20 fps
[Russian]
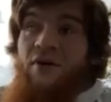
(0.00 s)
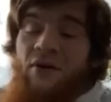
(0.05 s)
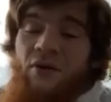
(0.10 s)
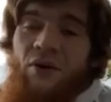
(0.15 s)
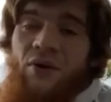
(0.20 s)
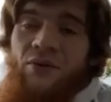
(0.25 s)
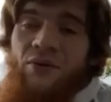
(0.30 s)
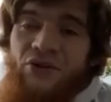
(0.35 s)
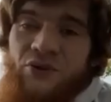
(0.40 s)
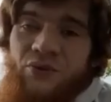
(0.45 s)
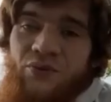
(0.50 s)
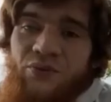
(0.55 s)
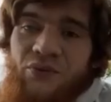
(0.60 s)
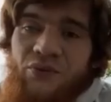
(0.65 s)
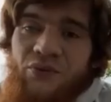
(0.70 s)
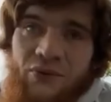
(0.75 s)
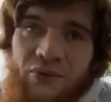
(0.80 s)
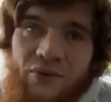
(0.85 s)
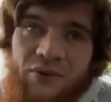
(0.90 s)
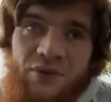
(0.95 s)
вообще
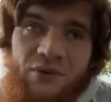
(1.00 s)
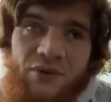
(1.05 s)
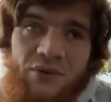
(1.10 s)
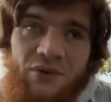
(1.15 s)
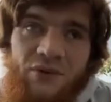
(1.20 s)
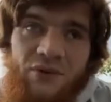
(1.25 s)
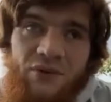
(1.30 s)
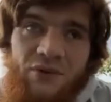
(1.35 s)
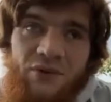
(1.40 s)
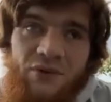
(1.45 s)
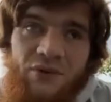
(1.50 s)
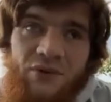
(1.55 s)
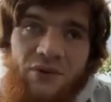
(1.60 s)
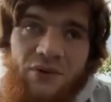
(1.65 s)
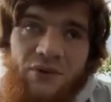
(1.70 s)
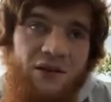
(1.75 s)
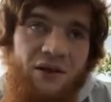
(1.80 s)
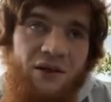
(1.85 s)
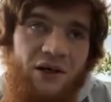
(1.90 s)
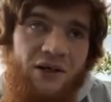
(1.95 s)
блин,
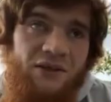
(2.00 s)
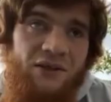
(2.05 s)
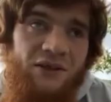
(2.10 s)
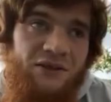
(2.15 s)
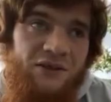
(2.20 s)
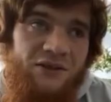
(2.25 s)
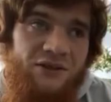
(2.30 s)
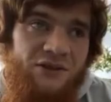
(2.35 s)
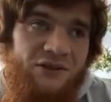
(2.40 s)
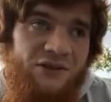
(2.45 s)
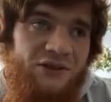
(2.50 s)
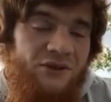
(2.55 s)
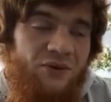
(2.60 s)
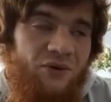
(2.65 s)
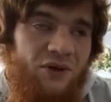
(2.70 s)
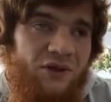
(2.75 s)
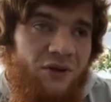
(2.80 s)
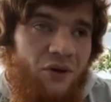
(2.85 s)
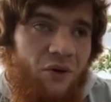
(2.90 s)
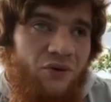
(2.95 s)
непонятно, как эта, эта
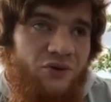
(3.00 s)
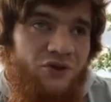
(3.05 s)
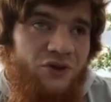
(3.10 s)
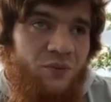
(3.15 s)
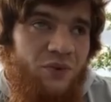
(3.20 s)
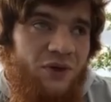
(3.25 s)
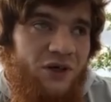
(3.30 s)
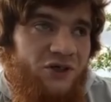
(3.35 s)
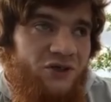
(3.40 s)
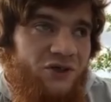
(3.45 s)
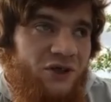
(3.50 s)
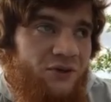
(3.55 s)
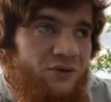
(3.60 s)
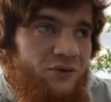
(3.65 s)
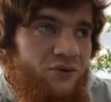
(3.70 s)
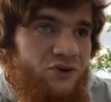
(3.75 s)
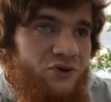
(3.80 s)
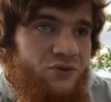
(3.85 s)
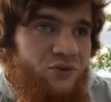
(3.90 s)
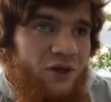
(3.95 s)
схватка вообще прошла
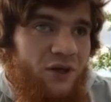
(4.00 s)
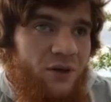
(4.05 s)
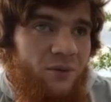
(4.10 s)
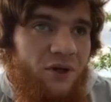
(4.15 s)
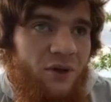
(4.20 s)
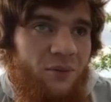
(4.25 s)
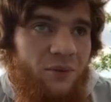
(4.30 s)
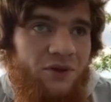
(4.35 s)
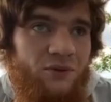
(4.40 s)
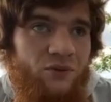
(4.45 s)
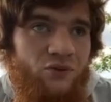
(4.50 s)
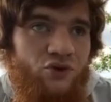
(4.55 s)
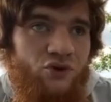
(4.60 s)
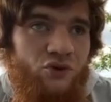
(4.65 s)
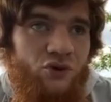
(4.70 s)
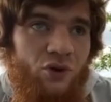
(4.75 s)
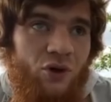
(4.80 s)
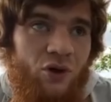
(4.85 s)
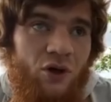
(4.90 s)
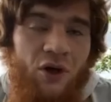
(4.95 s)
тоже для меня, потому
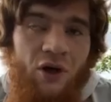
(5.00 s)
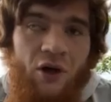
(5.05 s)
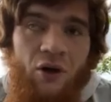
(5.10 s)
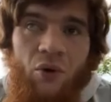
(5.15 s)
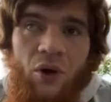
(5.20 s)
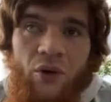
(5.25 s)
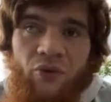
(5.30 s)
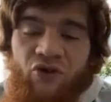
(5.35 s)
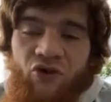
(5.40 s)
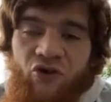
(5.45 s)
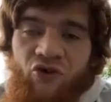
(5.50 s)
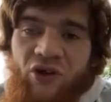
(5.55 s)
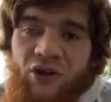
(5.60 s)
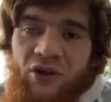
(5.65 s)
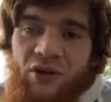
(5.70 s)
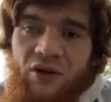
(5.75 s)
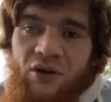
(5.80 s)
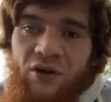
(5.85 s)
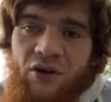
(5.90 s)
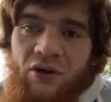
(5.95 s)
что вообще э,
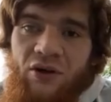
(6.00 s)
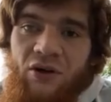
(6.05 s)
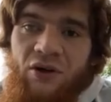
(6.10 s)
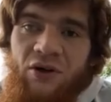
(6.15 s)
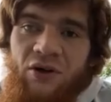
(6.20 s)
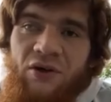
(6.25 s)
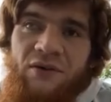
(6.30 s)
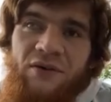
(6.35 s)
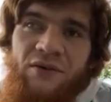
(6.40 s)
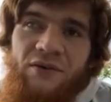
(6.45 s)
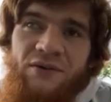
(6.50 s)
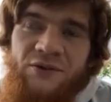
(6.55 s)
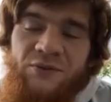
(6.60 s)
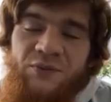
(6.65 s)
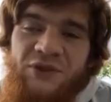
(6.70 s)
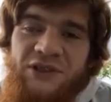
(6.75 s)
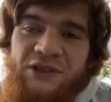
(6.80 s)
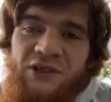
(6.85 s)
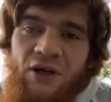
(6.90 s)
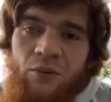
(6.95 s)
в
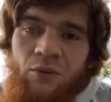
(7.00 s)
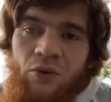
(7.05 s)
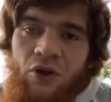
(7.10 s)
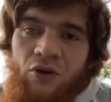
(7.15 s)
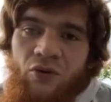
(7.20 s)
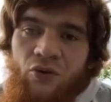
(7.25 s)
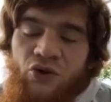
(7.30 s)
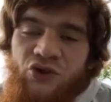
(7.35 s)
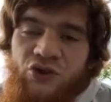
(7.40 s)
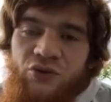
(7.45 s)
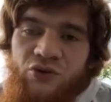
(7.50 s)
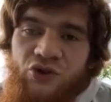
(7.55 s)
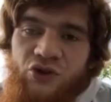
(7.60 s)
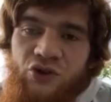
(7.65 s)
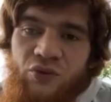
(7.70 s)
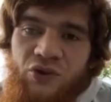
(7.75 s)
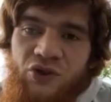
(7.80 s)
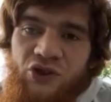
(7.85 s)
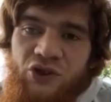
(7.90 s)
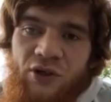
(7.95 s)
списках было 8
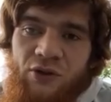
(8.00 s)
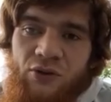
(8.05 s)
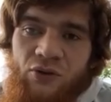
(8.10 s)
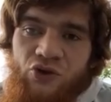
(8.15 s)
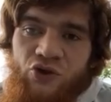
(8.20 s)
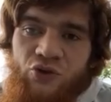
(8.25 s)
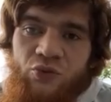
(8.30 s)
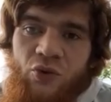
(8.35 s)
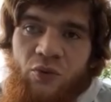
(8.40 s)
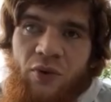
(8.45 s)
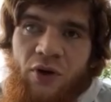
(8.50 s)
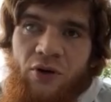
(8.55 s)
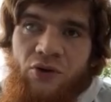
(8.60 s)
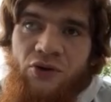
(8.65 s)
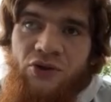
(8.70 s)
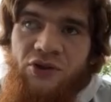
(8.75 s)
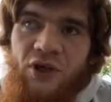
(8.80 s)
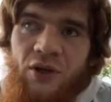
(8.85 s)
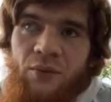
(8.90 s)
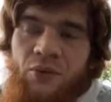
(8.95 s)
часов вечера должен был
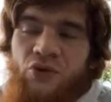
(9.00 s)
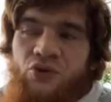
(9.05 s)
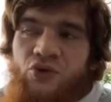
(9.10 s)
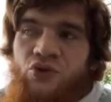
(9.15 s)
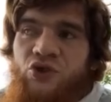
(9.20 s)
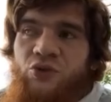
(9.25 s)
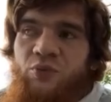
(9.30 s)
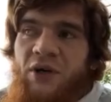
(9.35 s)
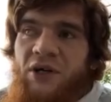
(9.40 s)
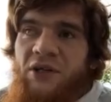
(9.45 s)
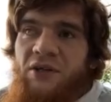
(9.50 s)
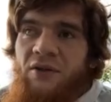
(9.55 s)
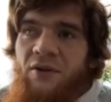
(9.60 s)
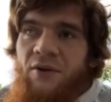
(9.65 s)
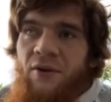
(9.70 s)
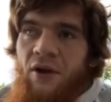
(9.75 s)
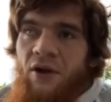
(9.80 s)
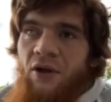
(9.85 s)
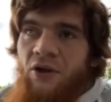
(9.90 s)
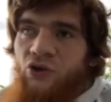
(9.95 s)
бороться, я пошел спать,
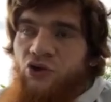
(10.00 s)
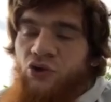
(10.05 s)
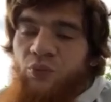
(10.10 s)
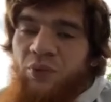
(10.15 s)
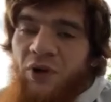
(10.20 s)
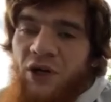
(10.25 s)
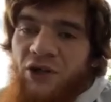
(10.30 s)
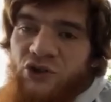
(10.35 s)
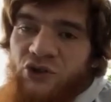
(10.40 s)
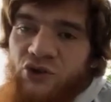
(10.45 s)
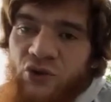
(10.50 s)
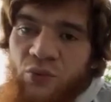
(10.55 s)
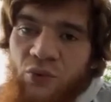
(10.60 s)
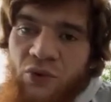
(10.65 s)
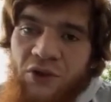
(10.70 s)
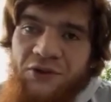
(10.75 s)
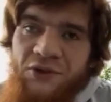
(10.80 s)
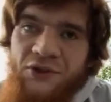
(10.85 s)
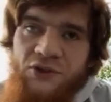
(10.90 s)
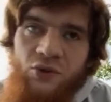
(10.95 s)
еще 5 часов
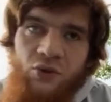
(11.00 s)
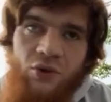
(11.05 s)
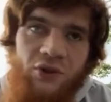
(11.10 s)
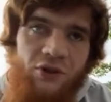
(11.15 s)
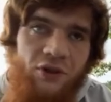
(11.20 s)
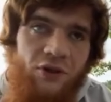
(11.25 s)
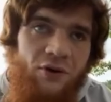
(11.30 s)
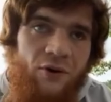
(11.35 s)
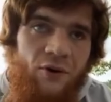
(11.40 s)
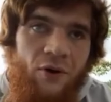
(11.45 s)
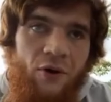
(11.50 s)
было до схватки.